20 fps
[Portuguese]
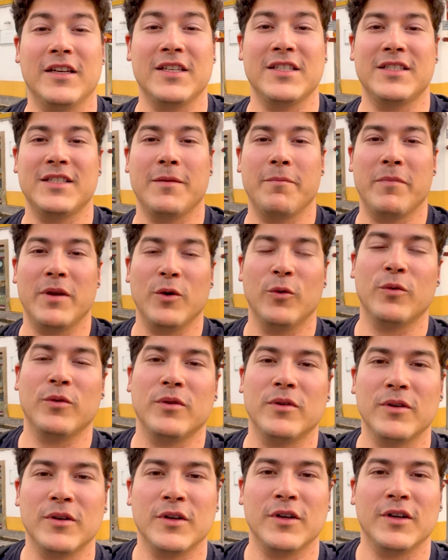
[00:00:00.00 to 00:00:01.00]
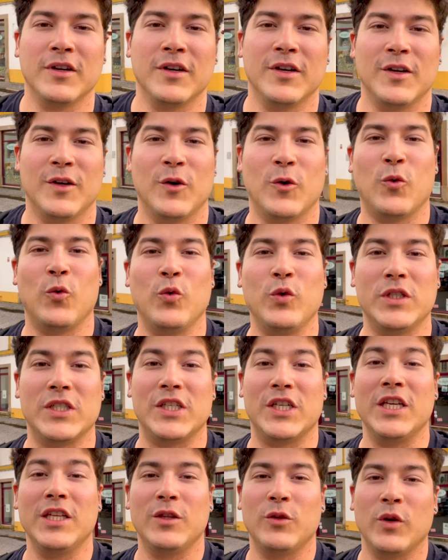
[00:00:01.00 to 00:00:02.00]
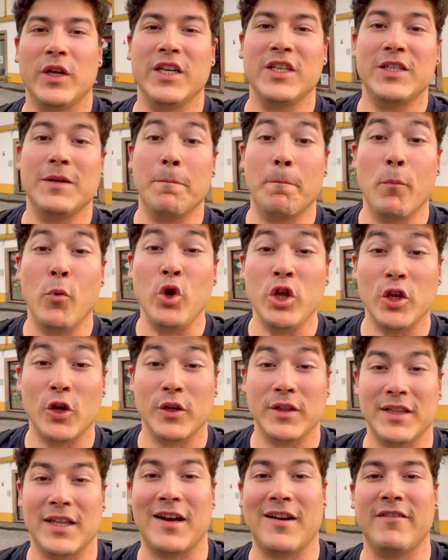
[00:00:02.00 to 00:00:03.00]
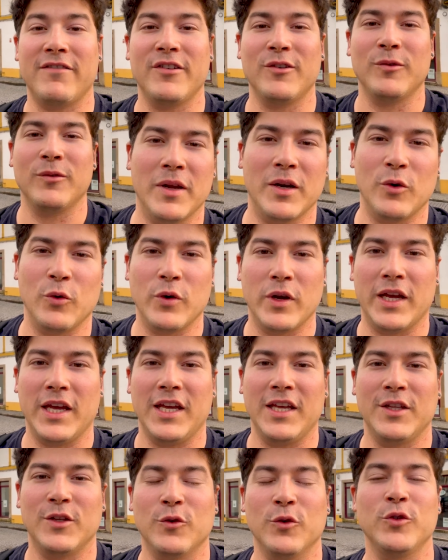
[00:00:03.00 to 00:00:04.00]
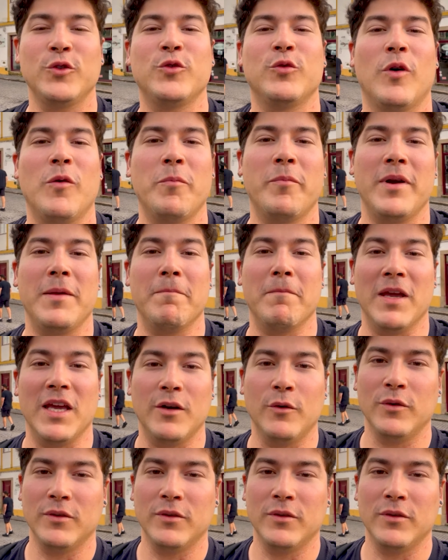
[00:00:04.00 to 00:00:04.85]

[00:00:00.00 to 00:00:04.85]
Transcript: recebeu o título aí de muito notável pelo rei Dom João I,